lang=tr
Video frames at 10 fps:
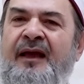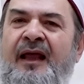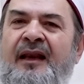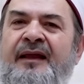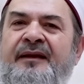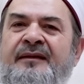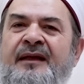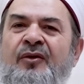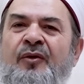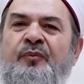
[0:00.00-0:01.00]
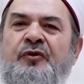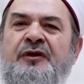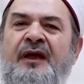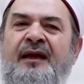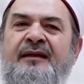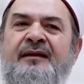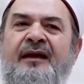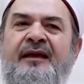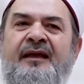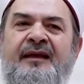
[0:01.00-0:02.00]
ellerinden öpmüşler hatta
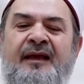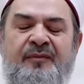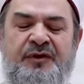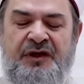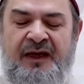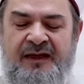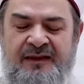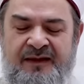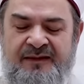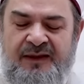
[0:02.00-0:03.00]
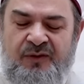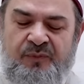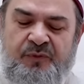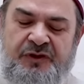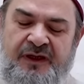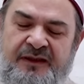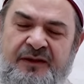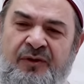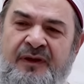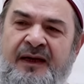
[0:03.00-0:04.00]
yeri gelmiş ayaklarından öpmüşlerdir.
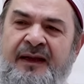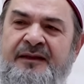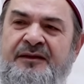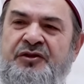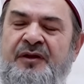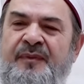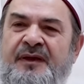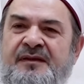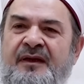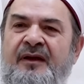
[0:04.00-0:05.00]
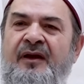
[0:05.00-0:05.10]
Onlara yetişilmez.